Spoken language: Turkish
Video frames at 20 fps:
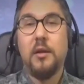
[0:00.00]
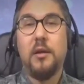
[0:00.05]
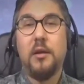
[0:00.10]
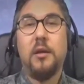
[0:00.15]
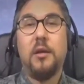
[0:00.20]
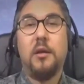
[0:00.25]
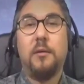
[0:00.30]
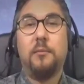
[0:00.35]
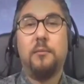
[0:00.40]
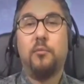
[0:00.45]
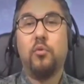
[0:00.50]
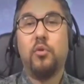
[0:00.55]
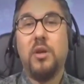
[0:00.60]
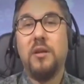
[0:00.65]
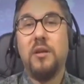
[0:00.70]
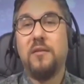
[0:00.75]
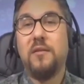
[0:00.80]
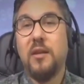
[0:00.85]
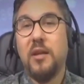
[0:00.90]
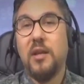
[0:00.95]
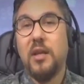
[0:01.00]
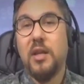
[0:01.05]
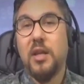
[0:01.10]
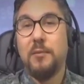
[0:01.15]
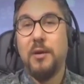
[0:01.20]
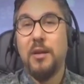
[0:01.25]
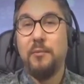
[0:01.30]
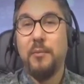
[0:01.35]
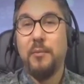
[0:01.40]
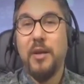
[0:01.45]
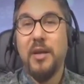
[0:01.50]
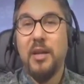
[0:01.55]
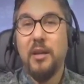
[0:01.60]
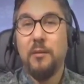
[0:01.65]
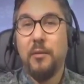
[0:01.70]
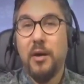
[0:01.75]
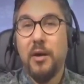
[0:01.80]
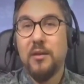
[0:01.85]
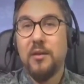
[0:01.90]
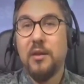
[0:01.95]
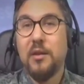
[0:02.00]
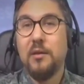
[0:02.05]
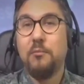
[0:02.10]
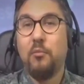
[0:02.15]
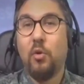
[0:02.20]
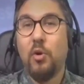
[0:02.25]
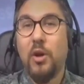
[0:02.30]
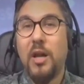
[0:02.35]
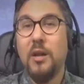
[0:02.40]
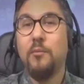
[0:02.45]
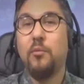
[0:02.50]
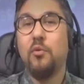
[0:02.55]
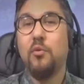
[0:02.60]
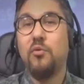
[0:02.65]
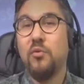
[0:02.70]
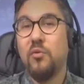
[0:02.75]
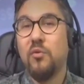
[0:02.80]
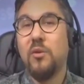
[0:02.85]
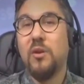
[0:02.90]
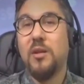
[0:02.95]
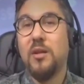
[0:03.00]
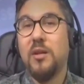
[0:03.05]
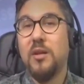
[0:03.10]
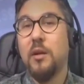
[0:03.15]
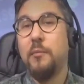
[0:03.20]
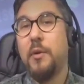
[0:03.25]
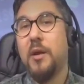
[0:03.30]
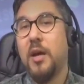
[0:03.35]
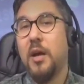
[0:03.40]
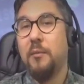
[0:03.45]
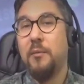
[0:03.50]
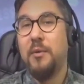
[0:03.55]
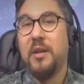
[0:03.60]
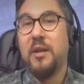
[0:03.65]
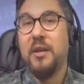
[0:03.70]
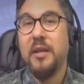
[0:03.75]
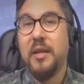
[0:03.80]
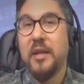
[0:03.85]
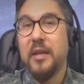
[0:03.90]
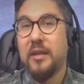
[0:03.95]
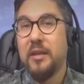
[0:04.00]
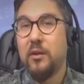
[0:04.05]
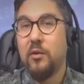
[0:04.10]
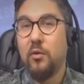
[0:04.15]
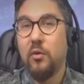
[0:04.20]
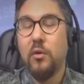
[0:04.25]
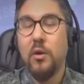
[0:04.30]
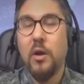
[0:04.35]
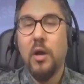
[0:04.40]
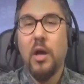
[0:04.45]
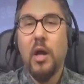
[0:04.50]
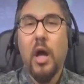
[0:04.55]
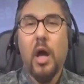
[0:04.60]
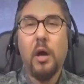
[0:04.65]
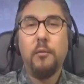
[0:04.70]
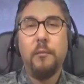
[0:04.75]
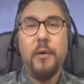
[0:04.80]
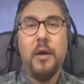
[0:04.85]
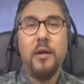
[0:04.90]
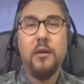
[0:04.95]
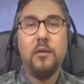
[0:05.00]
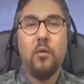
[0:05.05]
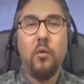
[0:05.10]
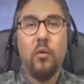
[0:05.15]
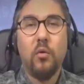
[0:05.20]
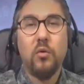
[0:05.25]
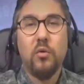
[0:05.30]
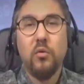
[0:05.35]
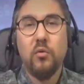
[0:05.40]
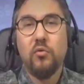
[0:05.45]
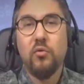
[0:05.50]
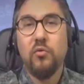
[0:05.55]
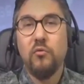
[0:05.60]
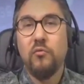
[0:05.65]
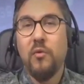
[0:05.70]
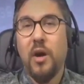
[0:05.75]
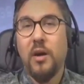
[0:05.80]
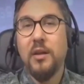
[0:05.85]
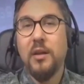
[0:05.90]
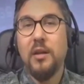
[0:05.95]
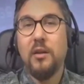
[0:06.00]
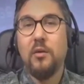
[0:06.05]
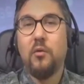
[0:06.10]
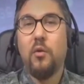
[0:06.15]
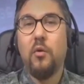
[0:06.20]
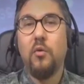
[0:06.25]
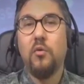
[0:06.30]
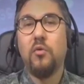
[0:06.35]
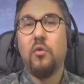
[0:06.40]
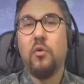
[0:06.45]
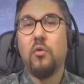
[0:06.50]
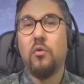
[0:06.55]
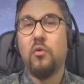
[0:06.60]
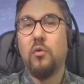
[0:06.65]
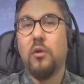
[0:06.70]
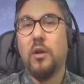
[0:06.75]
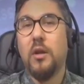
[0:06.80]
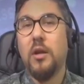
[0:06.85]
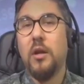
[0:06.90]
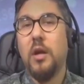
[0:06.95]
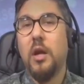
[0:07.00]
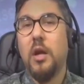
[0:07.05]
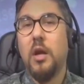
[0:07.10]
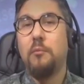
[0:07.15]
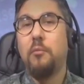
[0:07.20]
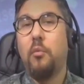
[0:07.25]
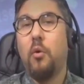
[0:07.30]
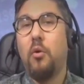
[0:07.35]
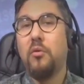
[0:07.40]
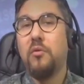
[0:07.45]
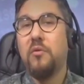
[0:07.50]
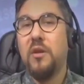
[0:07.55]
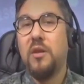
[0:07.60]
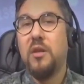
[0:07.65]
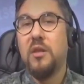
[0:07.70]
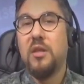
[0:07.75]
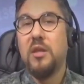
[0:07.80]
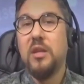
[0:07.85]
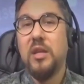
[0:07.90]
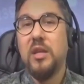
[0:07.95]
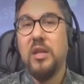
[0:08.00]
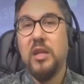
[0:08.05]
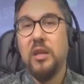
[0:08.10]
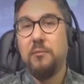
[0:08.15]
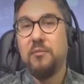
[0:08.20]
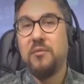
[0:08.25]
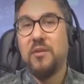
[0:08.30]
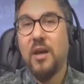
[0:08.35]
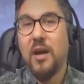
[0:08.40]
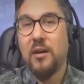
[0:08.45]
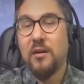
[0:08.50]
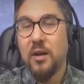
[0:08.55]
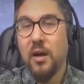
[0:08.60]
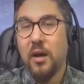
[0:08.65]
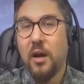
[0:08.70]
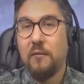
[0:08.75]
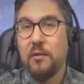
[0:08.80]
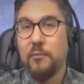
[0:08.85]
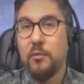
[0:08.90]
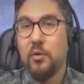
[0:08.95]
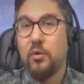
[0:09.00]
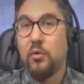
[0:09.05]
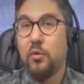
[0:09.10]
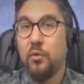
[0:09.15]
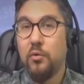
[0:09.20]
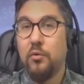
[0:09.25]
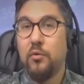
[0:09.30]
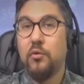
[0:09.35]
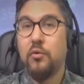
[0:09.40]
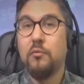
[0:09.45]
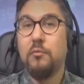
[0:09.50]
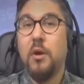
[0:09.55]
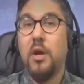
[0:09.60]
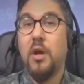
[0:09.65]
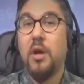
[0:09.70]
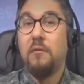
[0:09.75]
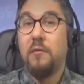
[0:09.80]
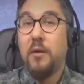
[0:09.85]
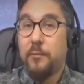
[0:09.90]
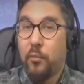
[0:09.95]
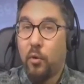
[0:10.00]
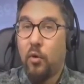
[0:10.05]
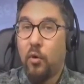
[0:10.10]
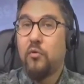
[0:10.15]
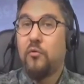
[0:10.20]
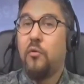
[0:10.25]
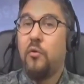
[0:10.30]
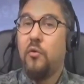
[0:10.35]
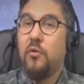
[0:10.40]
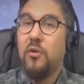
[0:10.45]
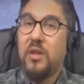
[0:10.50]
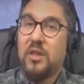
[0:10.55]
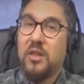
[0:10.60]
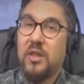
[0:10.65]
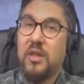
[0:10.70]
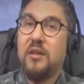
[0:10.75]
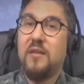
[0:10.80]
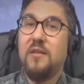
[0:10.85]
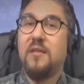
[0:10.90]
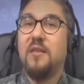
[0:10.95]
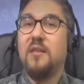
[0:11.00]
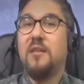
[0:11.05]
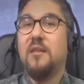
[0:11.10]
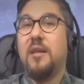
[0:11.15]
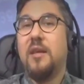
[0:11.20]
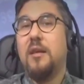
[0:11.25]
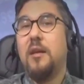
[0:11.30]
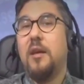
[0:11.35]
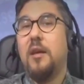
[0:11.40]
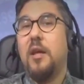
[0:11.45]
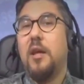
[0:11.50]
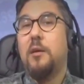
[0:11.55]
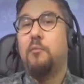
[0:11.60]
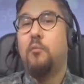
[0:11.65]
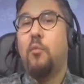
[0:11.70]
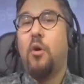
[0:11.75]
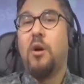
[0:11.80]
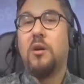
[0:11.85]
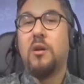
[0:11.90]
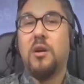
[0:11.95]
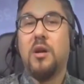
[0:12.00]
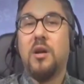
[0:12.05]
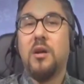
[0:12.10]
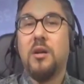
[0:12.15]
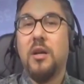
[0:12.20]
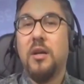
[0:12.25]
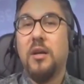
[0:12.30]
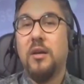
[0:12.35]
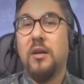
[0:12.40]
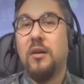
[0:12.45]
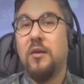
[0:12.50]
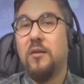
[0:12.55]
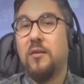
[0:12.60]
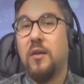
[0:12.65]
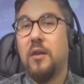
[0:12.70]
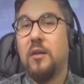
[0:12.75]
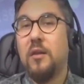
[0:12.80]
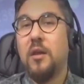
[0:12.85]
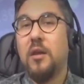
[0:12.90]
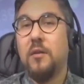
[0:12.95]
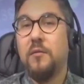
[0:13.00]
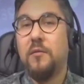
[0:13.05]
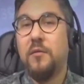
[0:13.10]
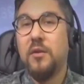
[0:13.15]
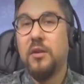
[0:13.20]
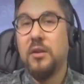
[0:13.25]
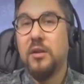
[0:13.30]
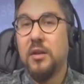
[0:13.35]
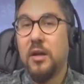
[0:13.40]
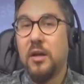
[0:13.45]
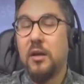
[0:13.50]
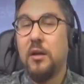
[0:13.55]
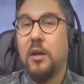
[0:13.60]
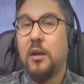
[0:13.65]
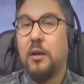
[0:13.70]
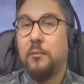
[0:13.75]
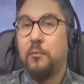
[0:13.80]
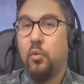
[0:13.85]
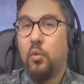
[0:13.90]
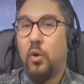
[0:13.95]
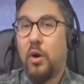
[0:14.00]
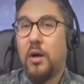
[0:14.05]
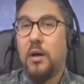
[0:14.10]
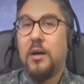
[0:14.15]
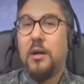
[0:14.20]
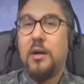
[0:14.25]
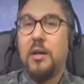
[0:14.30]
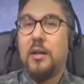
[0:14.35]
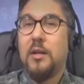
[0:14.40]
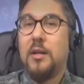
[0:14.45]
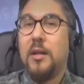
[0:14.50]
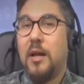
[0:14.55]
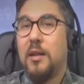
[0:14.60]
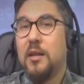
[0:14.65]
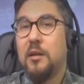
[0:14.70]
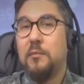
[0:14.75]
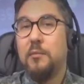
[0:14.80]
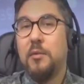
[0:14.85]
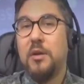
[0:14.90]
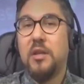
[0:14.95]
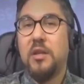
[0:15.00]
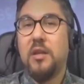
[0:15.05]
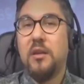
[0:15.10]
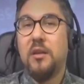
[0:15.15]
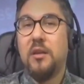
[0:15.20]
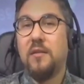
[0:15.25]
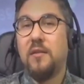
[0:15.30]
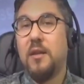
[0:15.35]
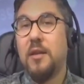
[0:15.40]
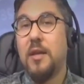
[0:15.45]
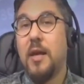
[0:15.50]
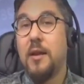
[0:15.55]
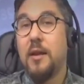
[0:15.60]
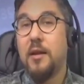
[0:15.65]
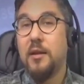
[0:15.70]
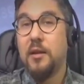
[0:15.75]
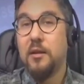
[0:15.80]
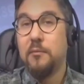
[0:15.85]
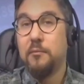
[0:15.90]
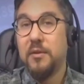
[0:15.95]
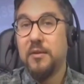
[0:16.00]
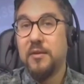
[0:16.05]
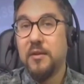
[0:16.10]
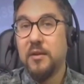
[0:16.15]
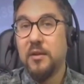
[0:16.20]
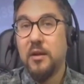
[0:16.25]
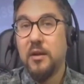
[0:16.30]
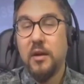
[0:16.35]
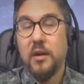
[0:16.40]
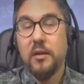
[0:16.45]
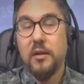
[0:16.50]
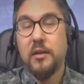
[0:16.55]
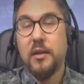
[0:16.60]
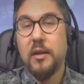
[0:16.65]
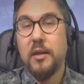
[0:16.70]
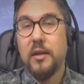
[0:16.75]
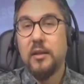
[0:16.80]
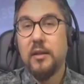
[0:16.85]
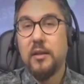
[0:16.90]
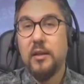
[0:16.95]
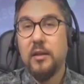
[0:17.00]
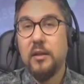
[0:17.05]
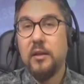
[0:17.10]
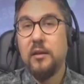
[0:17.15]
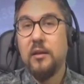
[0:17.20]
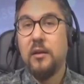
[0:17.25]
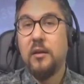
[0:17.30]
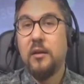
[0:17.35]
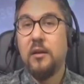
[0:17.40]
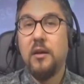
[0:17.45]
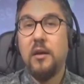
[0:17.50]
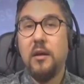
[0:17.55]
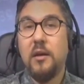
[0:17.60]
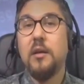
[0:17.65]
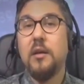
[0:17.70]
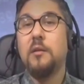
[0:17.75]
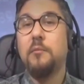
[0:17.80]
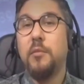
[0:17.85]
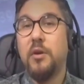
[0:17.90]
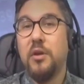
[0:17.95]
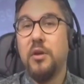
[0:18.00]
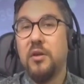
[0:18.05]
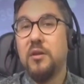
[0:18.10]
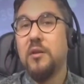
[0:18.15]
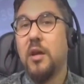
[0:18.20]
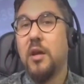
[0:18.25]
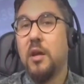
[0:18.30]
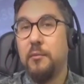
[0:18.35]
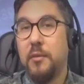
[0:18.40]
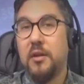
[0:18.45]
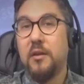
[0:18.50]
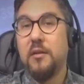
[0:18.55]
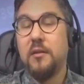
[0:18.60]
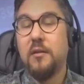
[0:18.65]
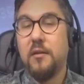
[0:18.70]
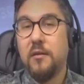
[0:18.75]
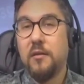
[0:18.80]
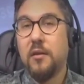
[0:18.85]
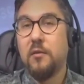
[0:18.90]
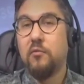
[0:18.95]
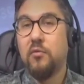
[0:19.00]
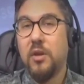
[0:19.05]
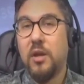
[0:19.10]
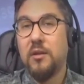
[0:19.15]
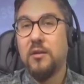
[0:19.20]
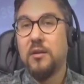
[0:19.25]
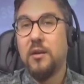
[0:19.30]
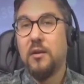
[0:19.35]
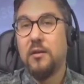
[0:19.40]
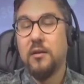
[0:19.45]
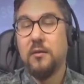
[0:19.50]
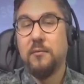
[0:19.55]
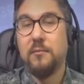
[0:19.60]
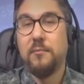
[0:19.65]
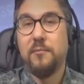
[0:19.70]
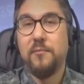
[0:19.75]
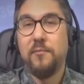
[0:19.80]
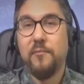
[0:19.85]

e, bu da ister istemez belli başlı moral bozukluklarını beraberine getiriyor. Ama ben orta uzun vadeli konjöktürde borsa için iyimser tavrımı koruyorum ve portföy içerisinde muhakkak hisse tarafının da bu ağırlıklandırma içerisinde yer alınması gerektiğini e, yılın başından beri e, savunanlardanım.